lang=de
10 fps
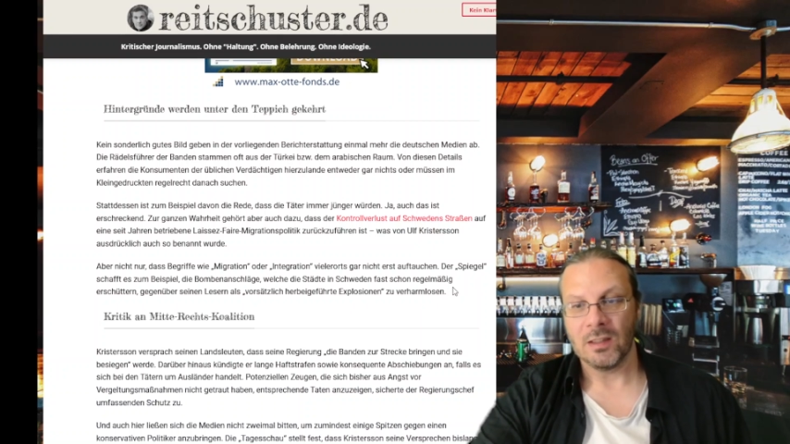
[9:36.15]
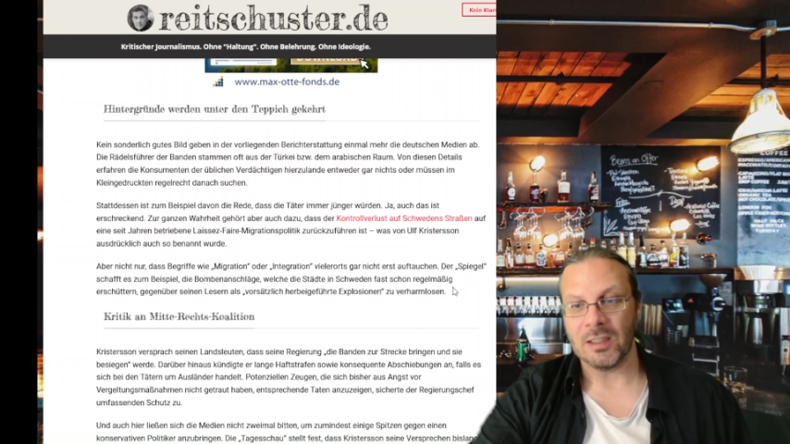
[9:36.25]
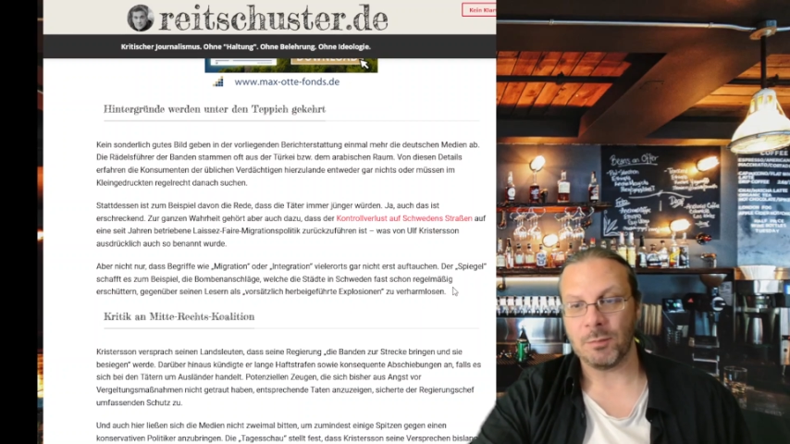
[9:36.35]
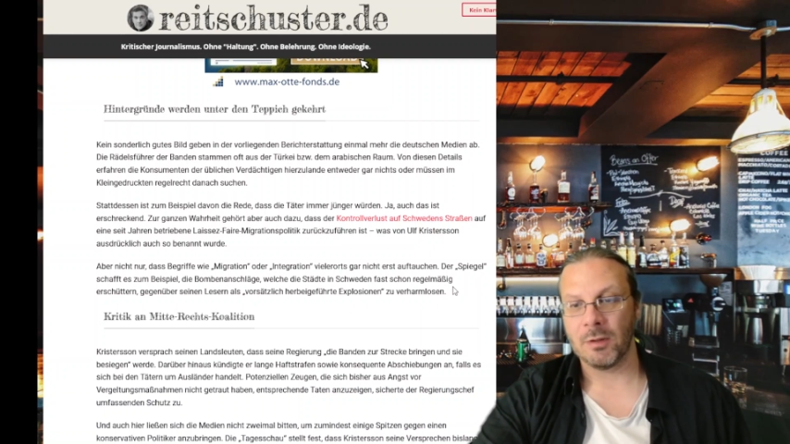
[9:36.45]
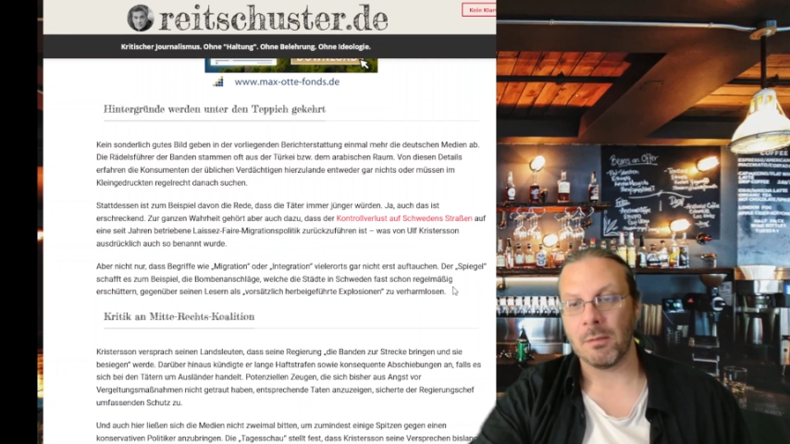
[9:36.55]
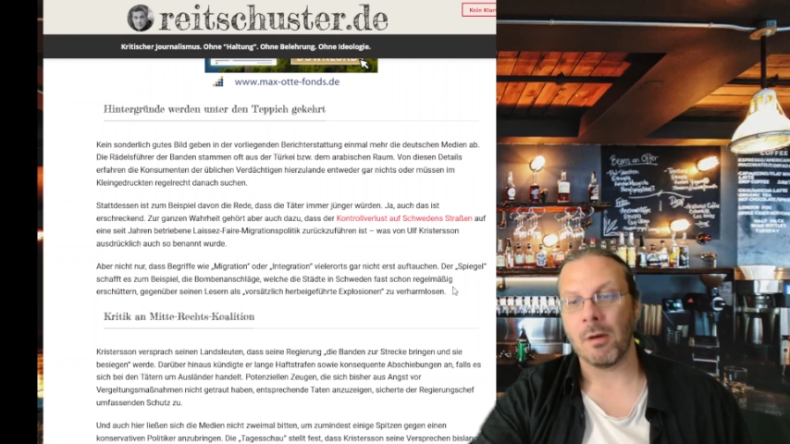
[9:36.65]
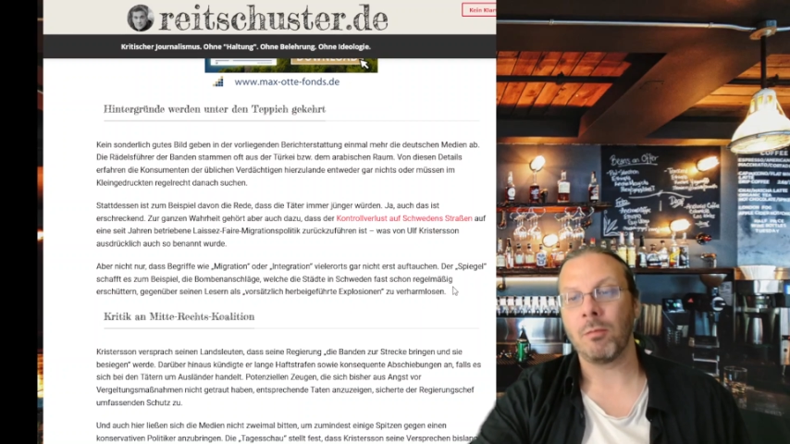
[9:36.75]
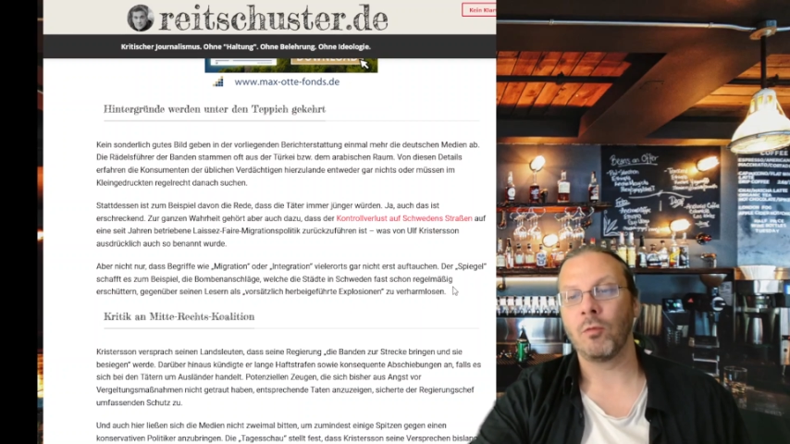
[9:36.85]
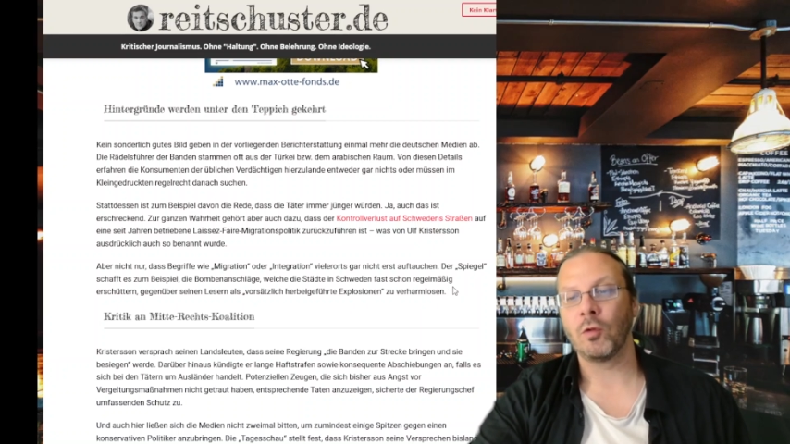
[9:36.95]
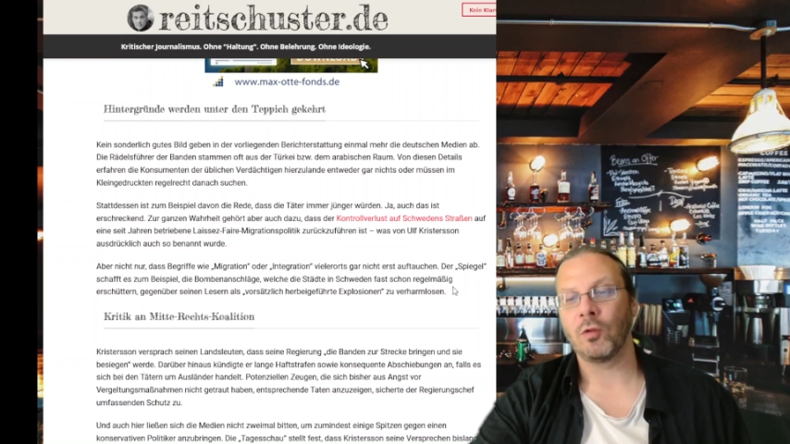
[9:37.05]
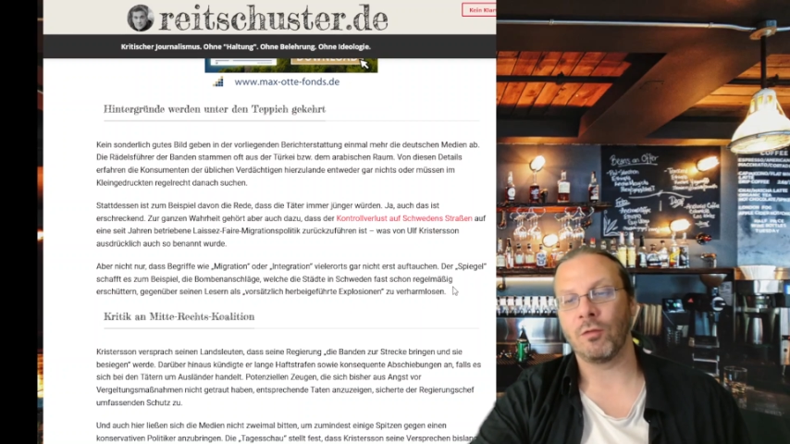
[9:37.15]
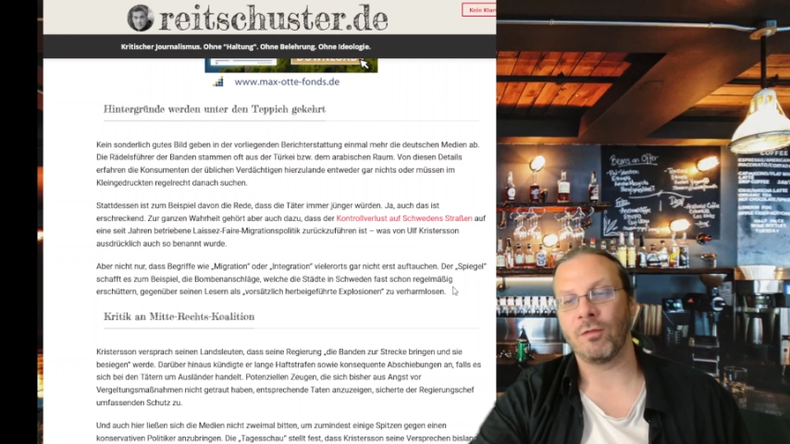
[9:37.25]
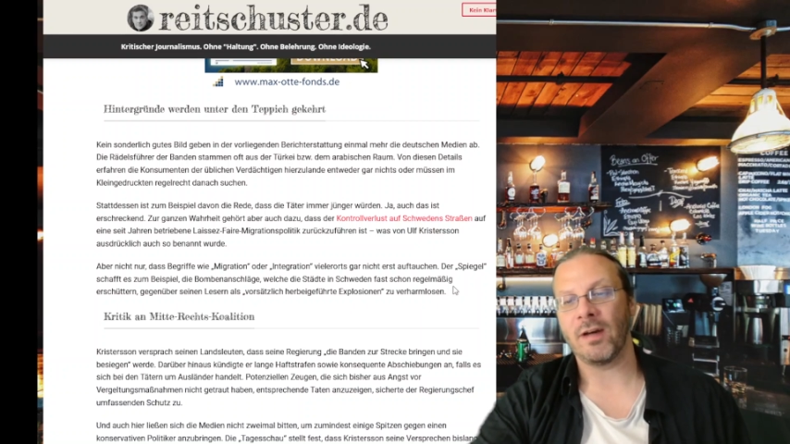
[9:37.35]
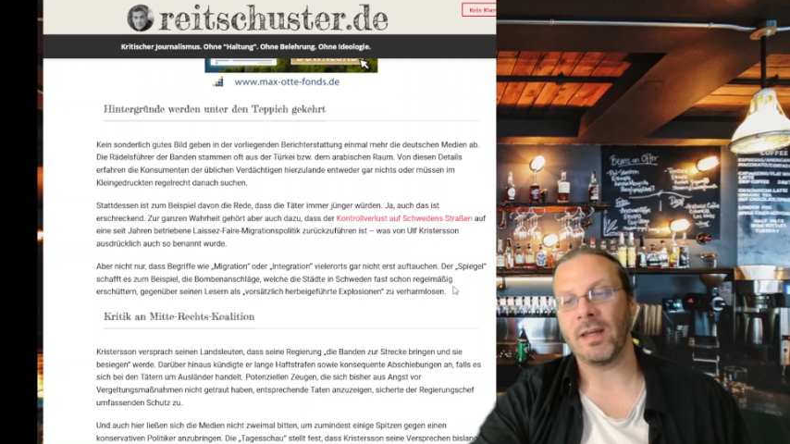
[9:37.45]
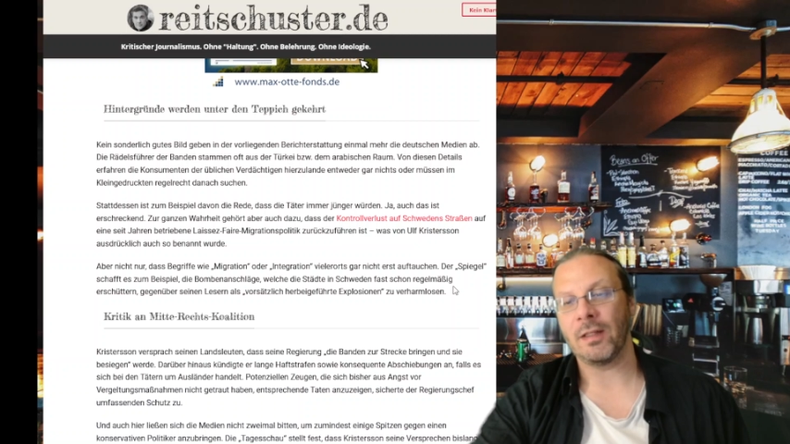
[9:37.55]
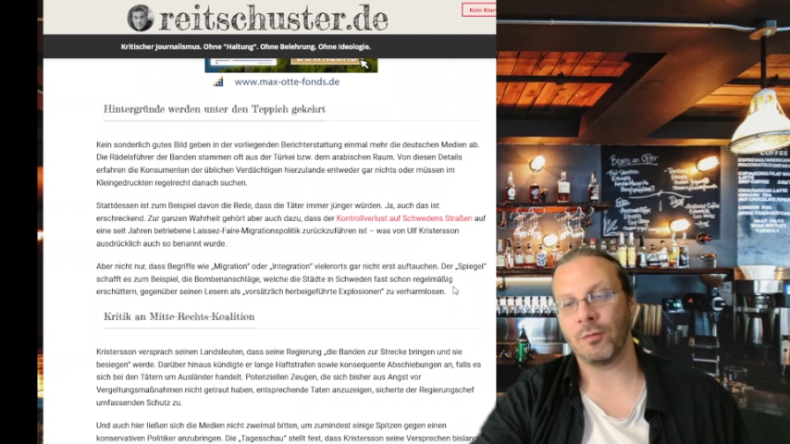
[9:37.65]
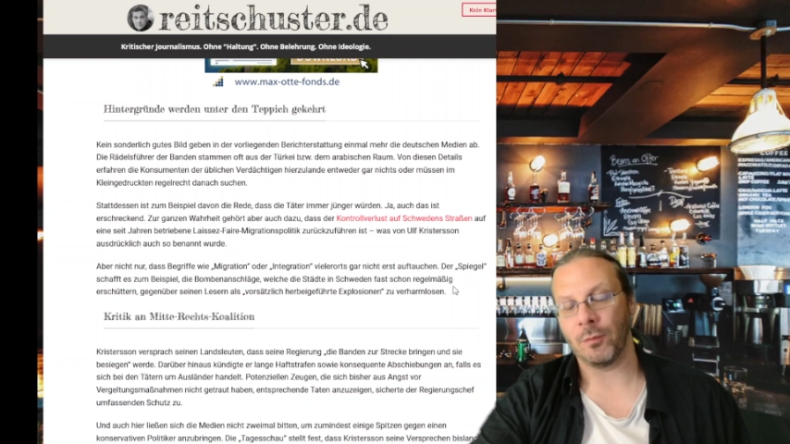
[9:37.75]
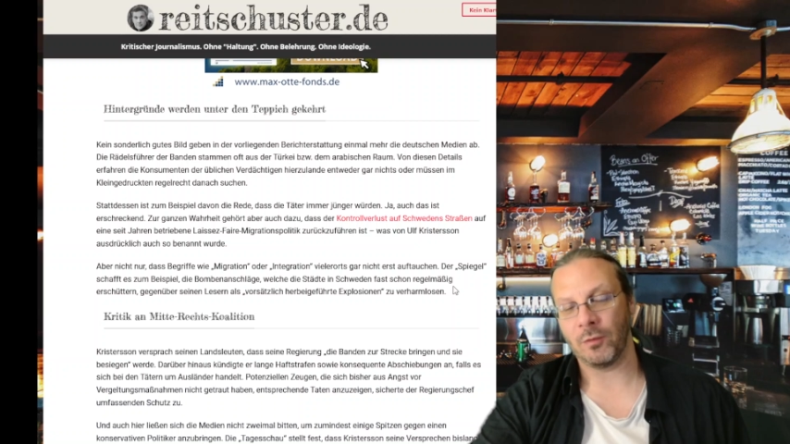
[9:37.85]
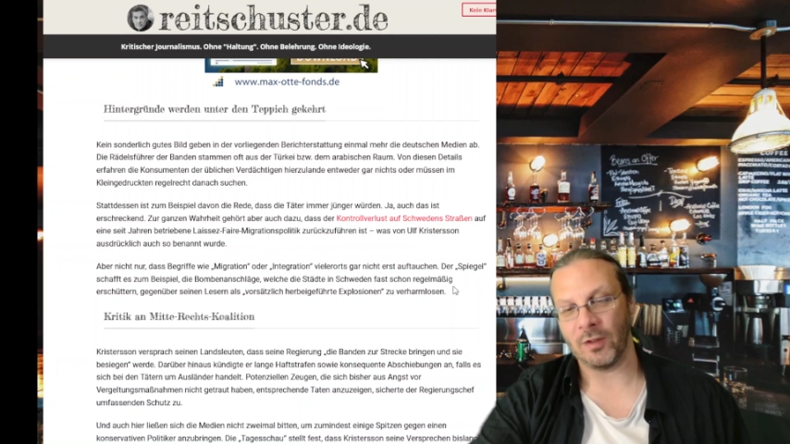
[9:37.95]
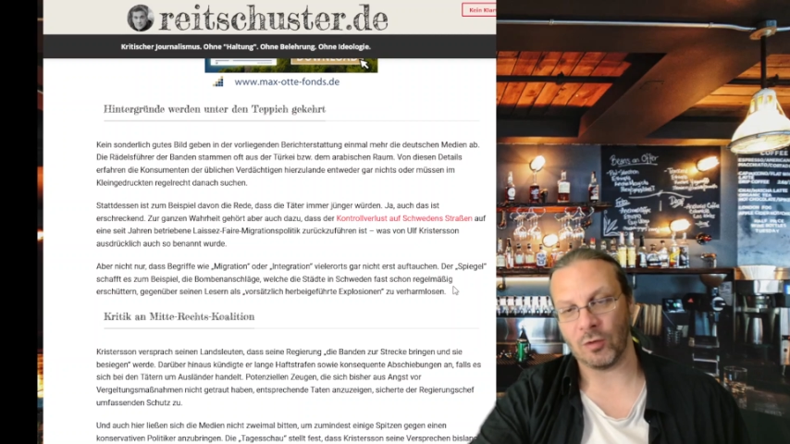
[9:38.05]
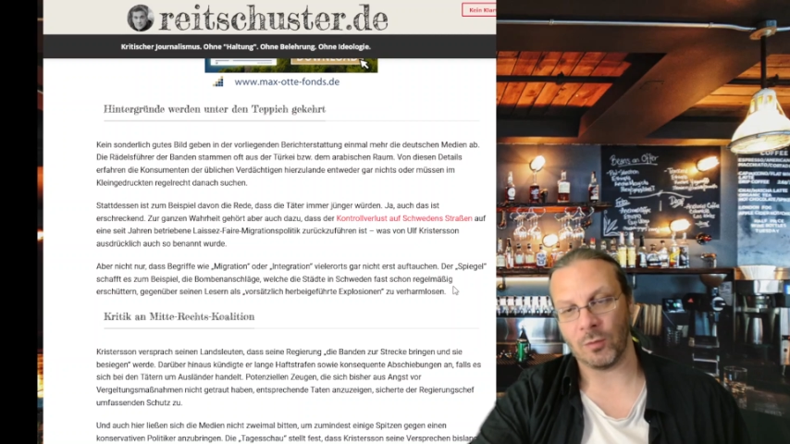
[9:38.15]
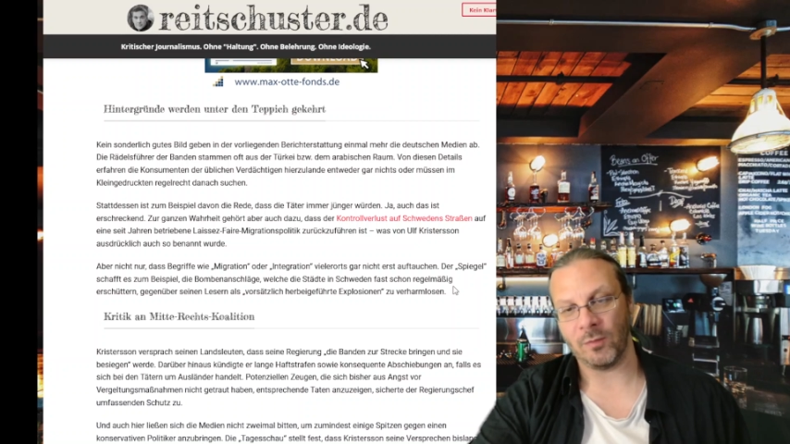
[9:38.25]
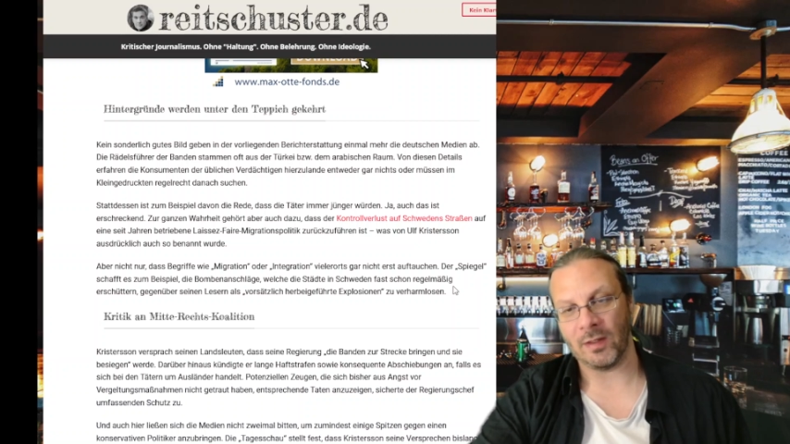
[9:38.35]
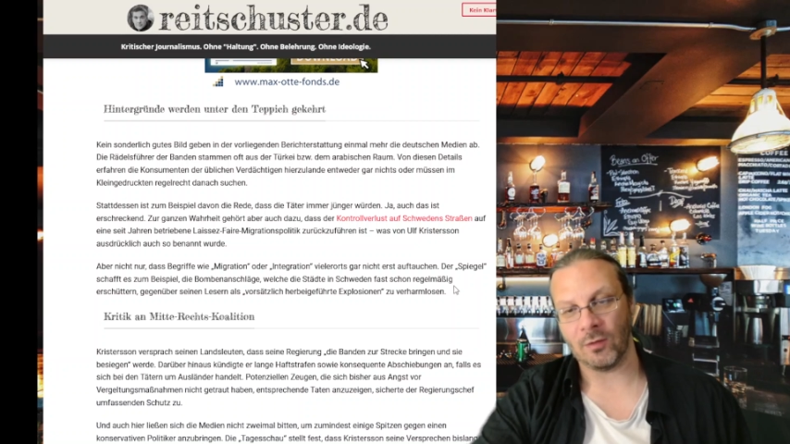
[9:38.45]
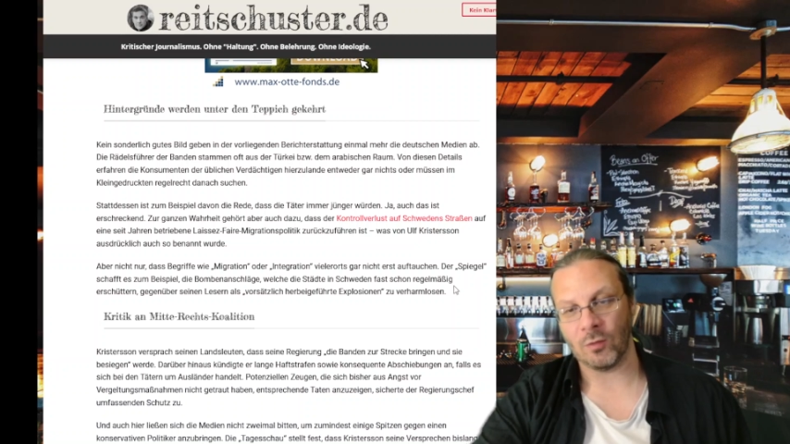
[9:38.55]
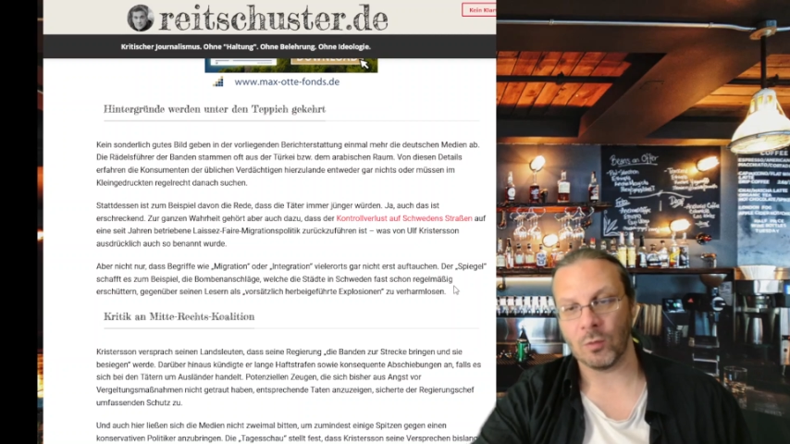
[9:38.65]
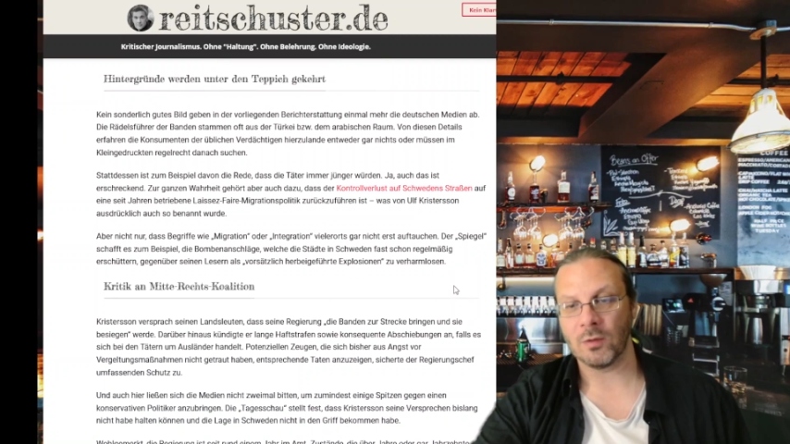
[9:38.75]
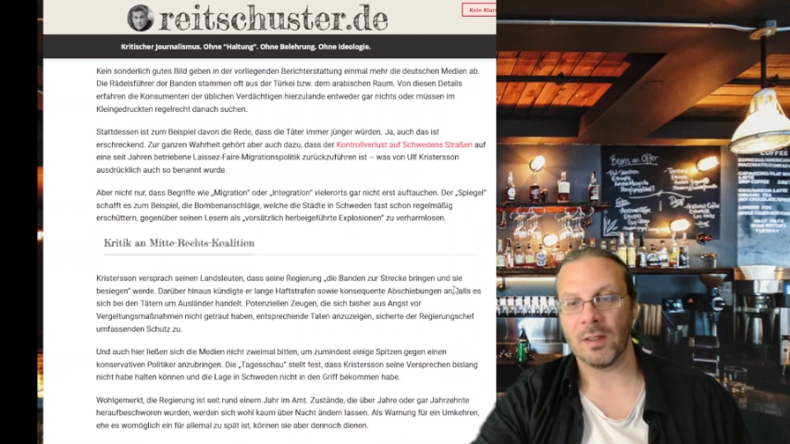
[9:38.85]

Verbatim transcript: Ich bin aber auch bewusst weit vom Zentrum weggezogen,